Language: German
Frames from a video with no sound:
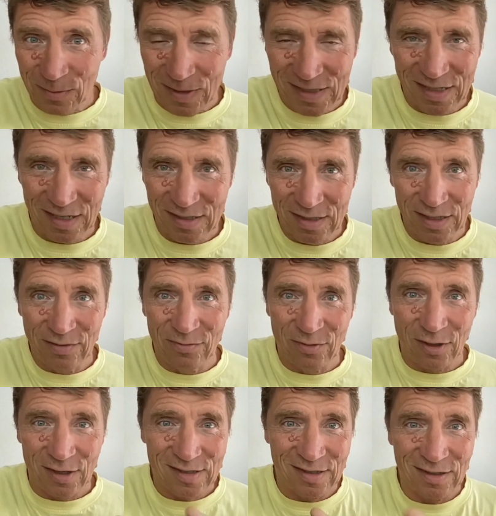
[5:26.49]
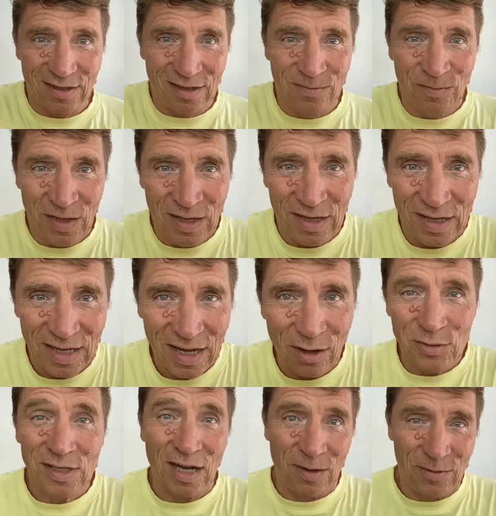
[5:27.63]
was der Stephen Larsen da
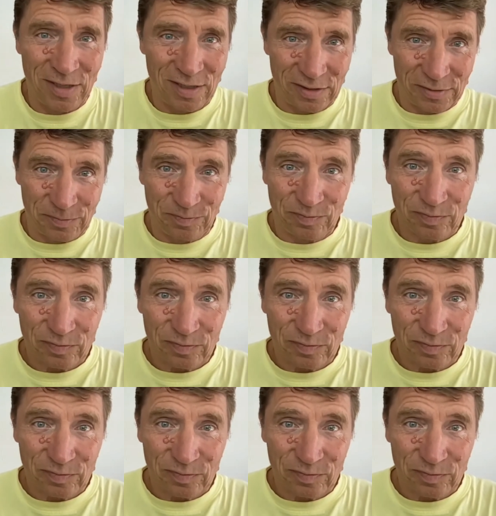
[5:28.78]
herausgearbeitet hat.